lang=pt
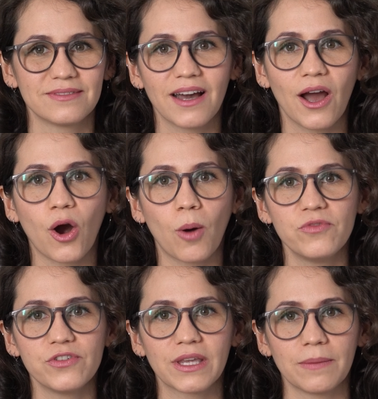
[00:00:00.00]
é, é
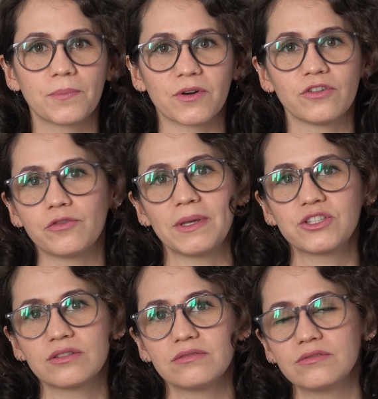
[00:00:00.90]
óbvio que
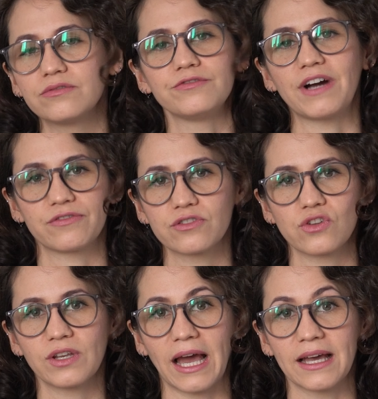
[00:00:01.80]
provavelmente não, não vai
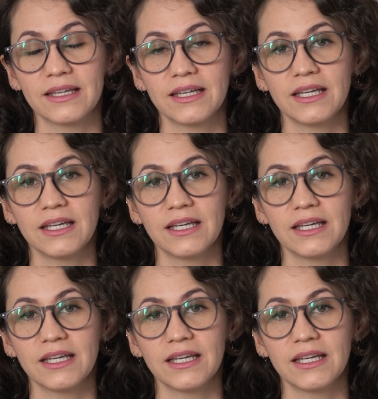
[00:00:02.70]
funcionar.